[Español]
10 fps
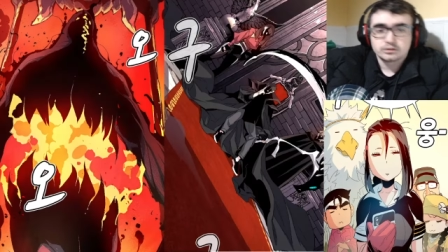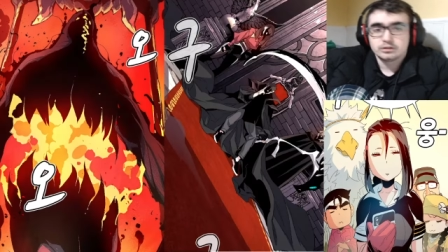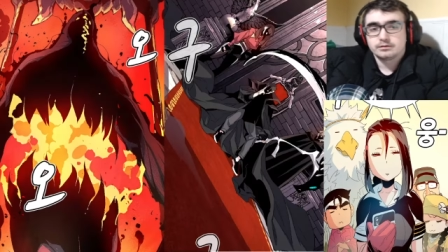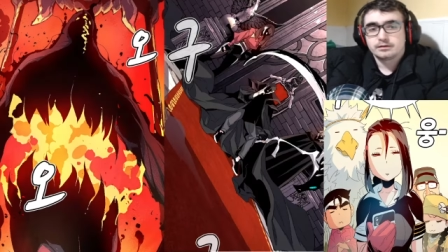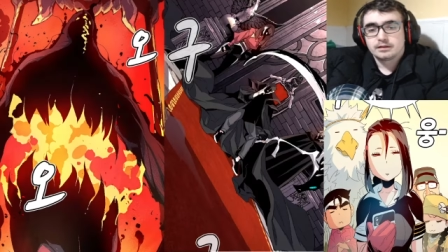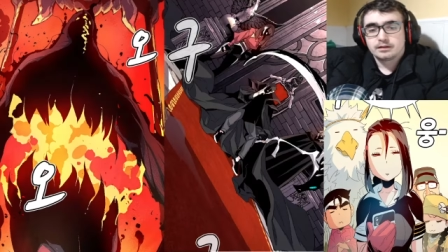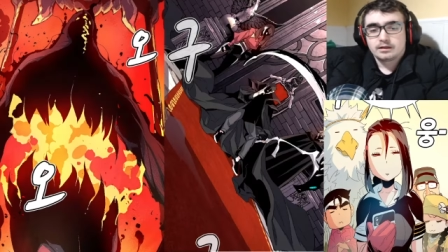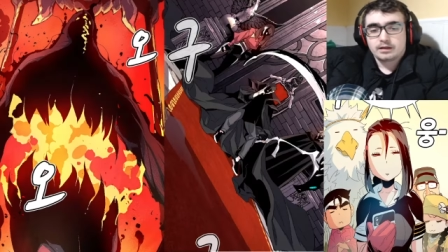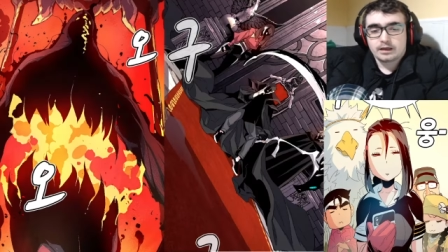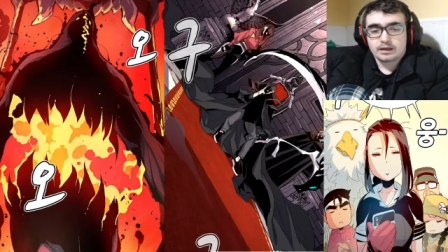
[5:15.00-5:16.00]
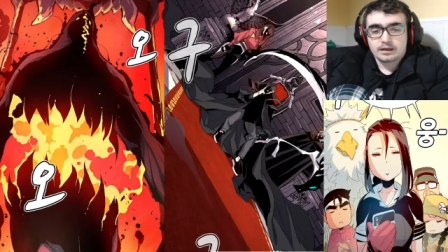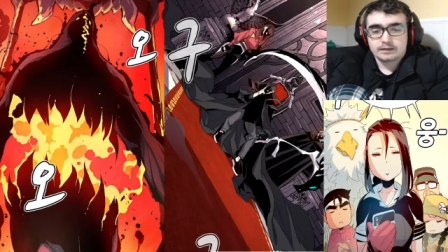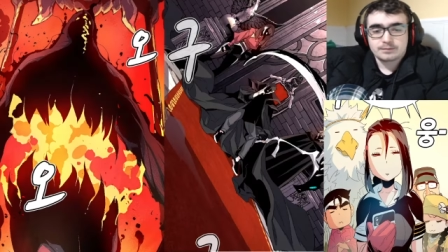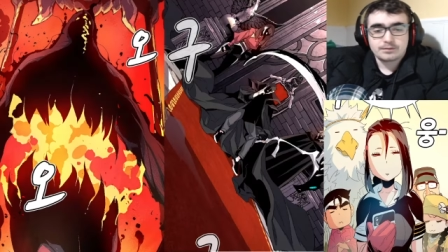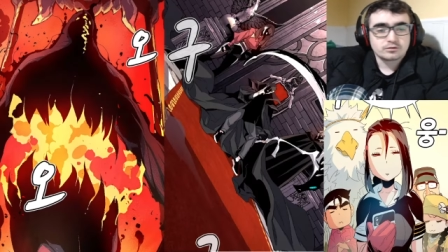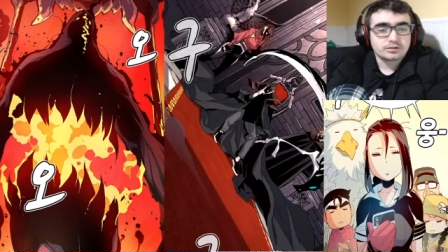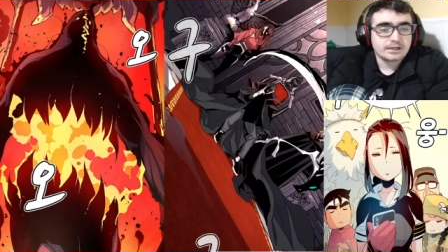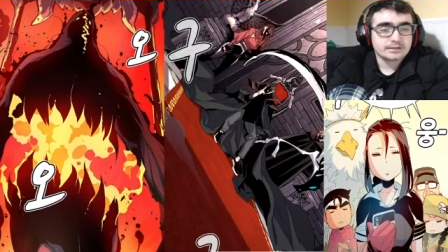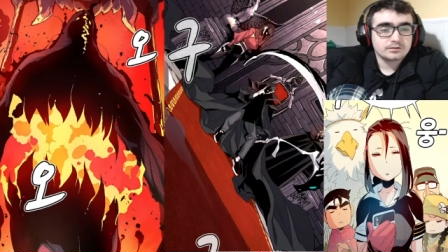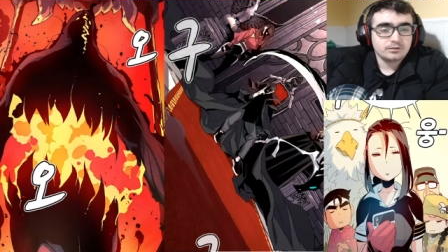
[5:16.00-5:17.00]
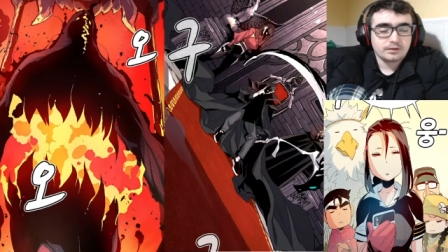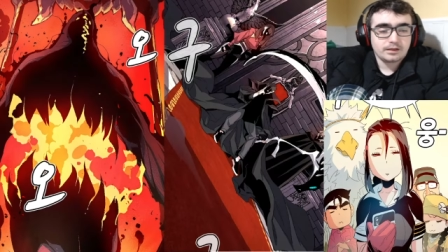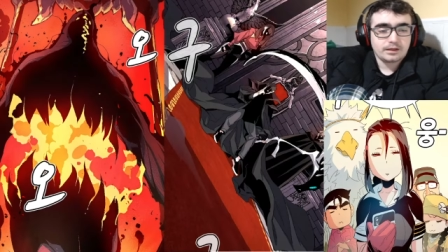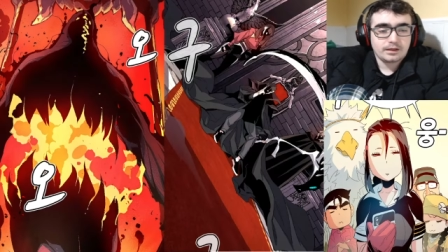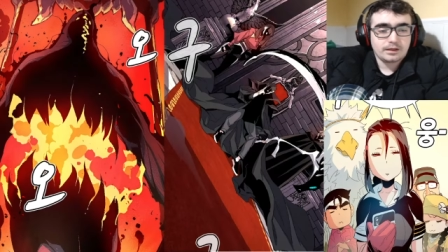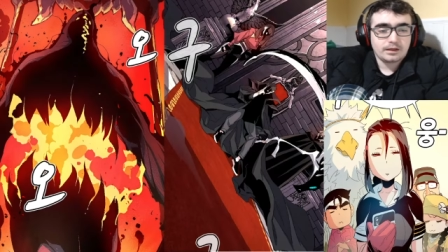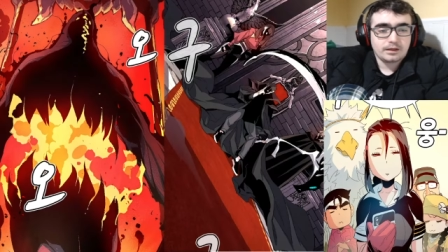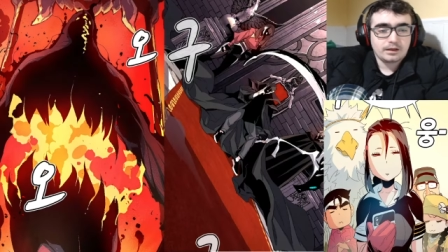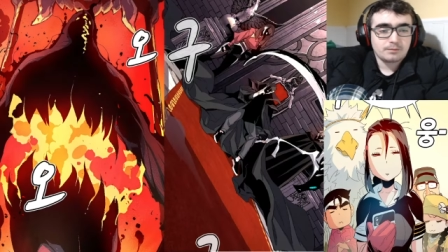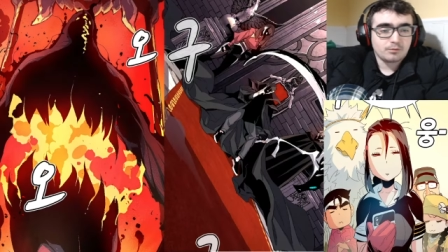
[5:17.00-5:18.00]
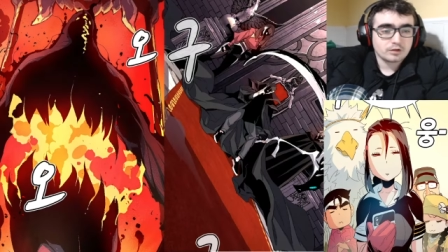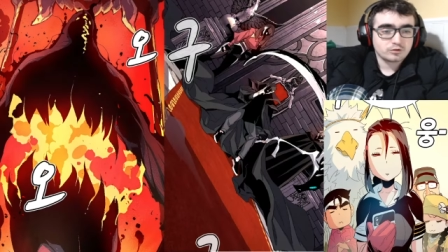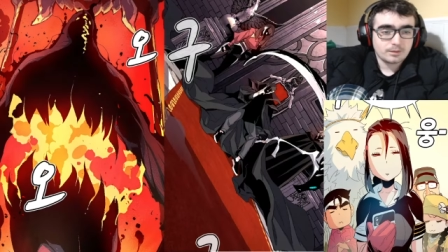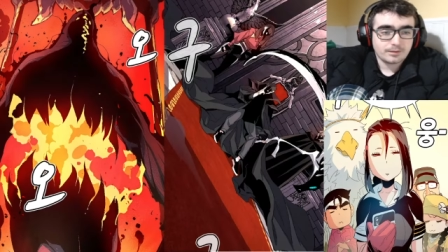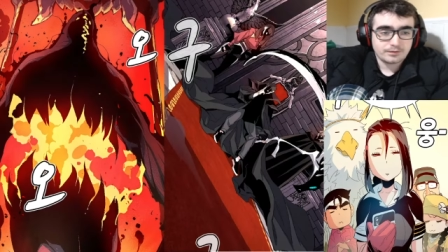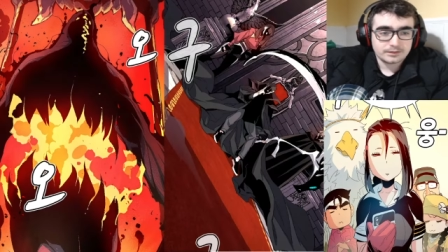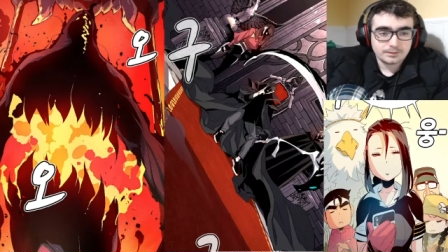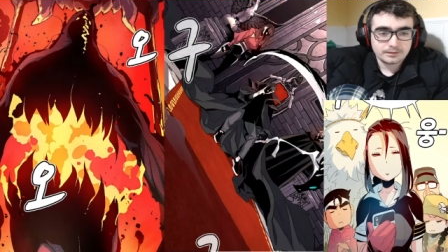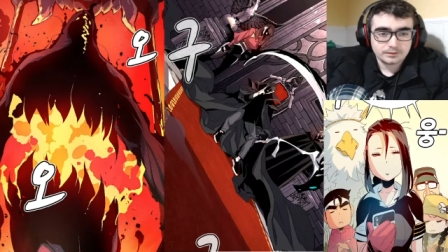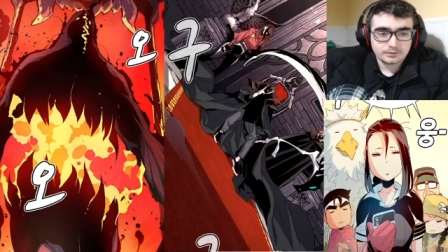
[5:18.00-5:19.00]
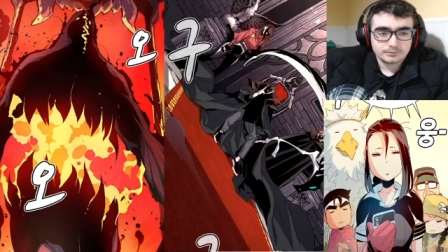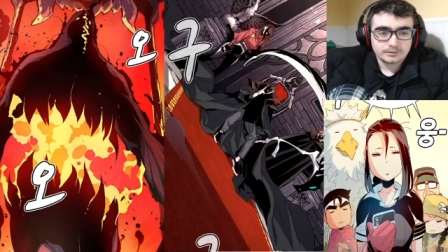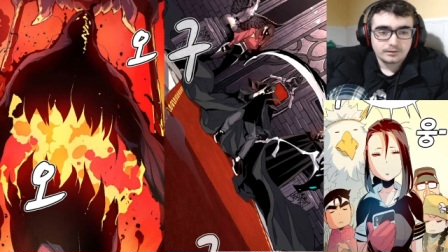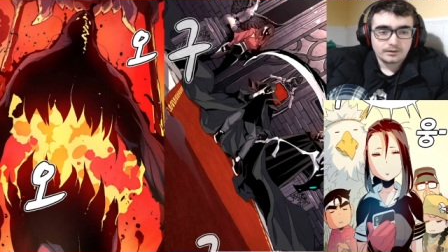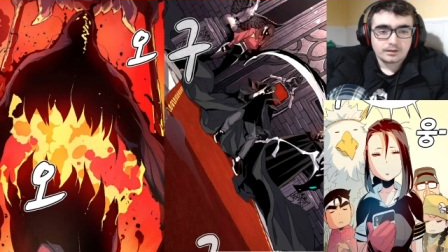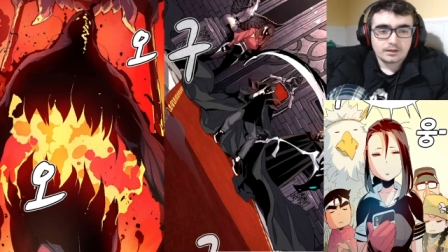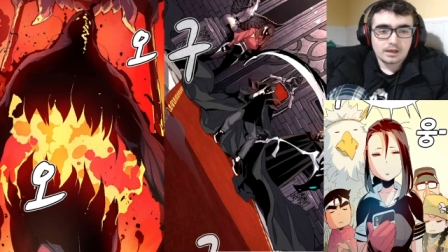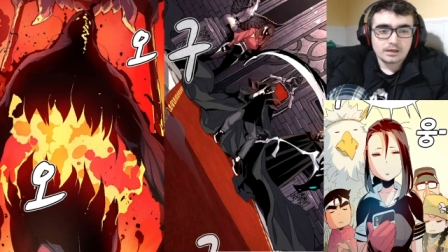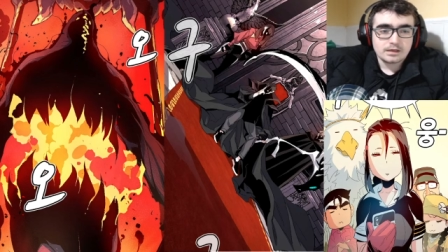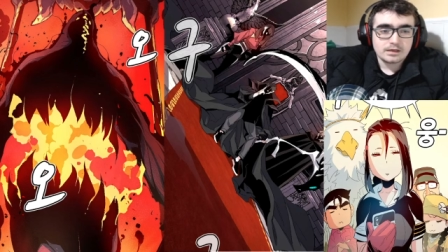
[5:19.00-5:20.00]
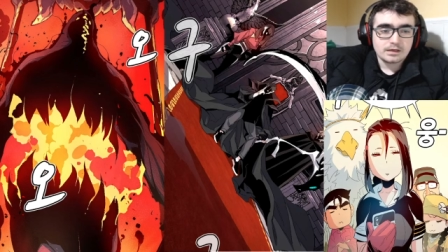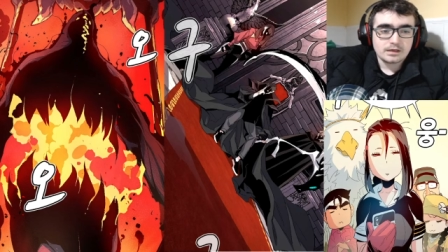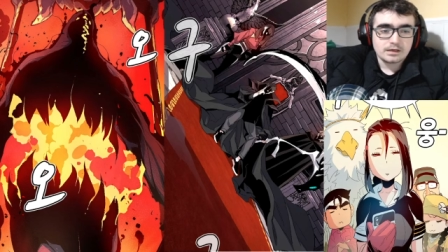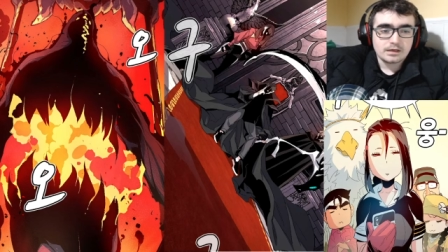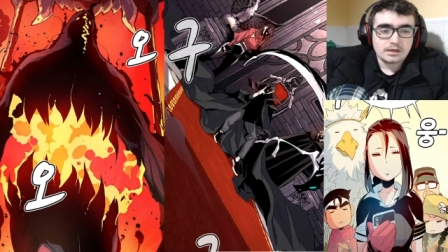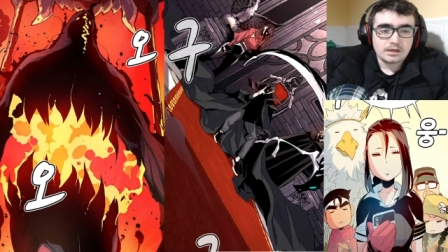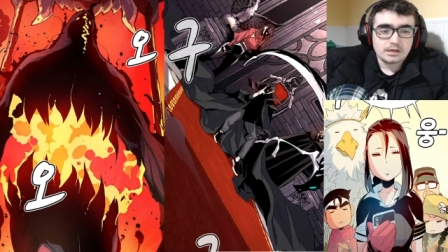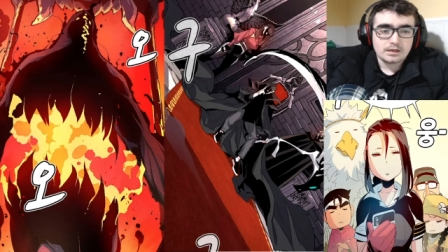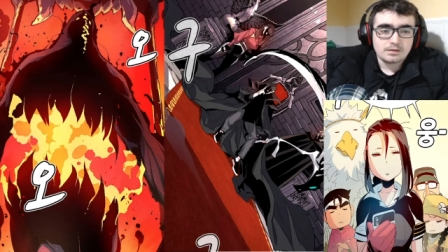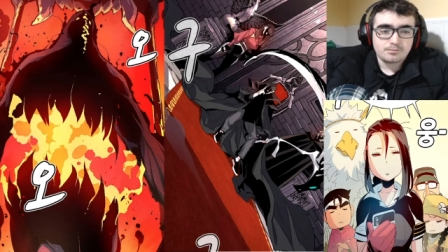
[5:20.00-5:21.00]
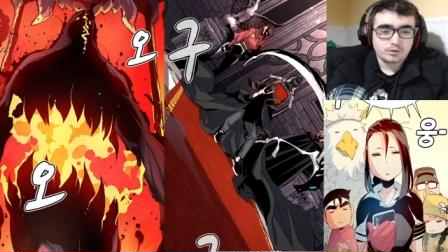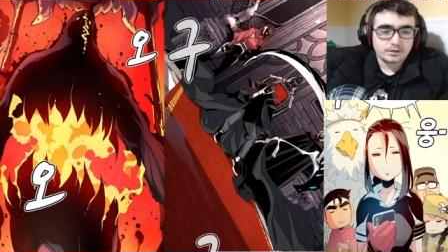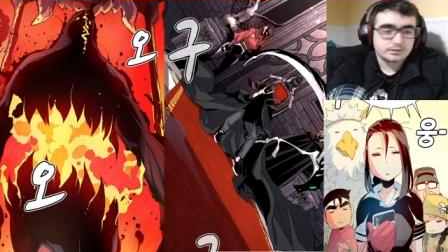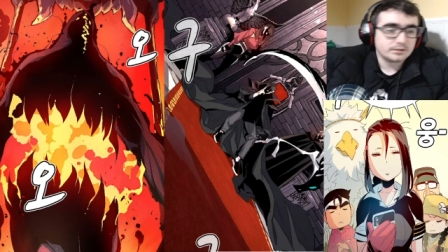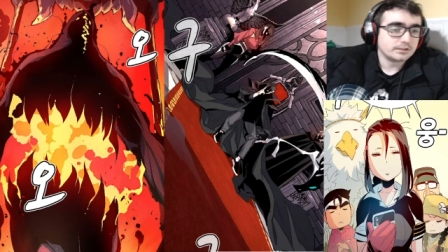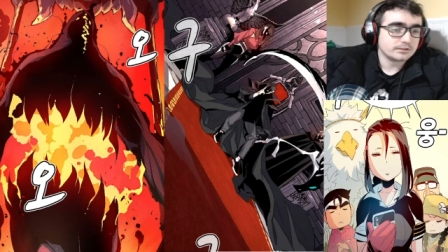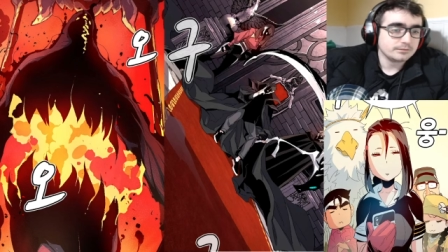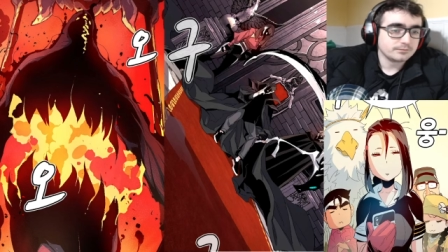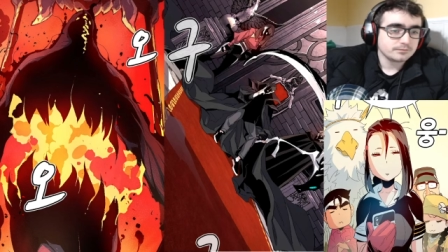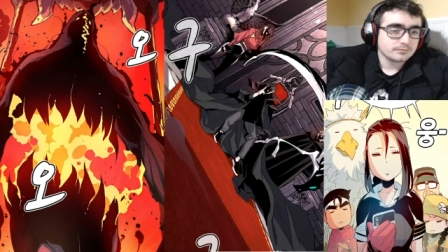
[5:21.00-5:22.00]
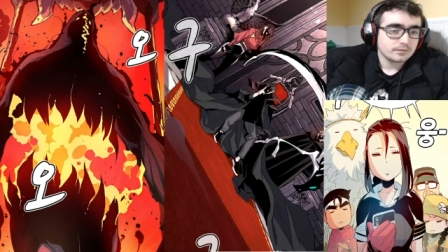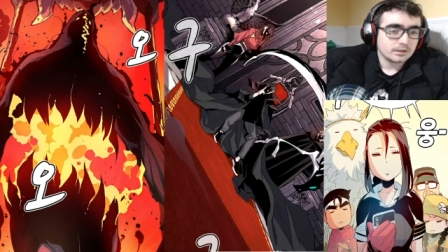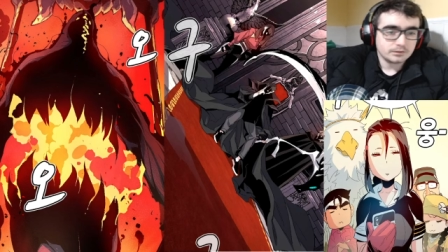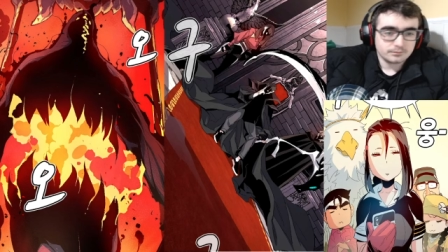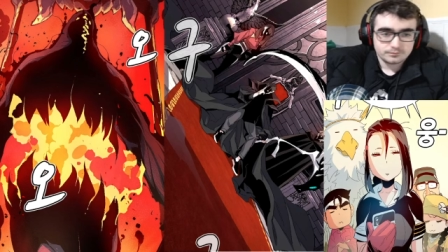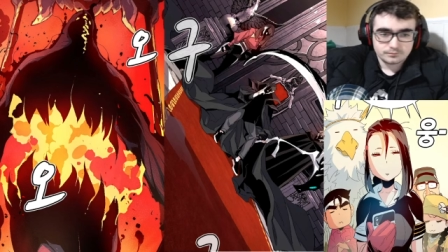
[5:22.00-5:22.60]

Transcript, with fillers: ¿no? Eh, también consigue esto, eh, el modo Asura perfectamente, ¿no? Y... pues GG easy, ¿no?